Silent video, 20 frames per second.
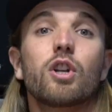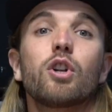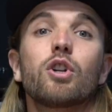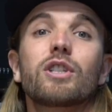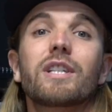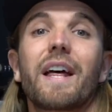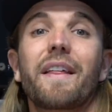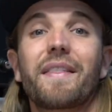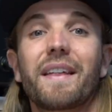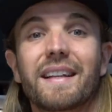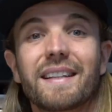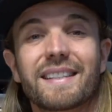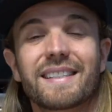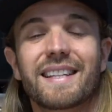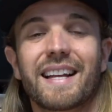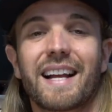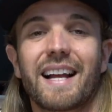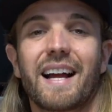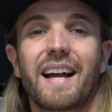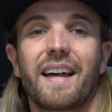los aceites
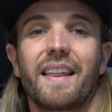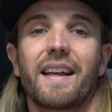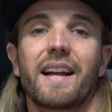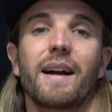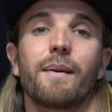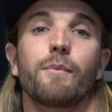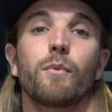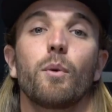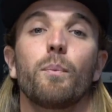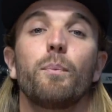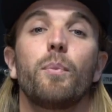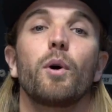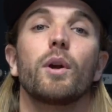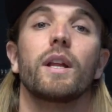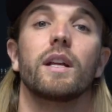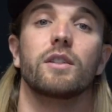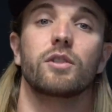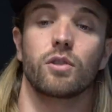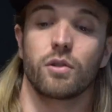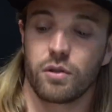de caja de cambio.
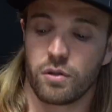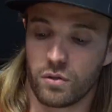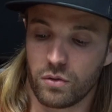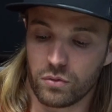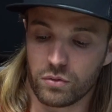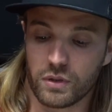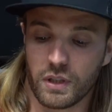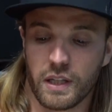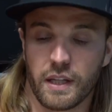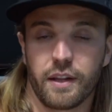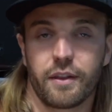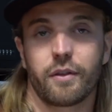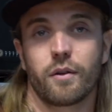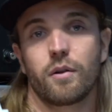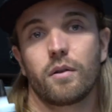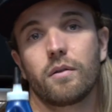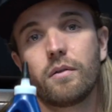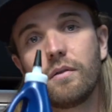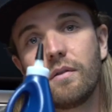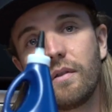Por eso
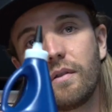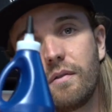utilizo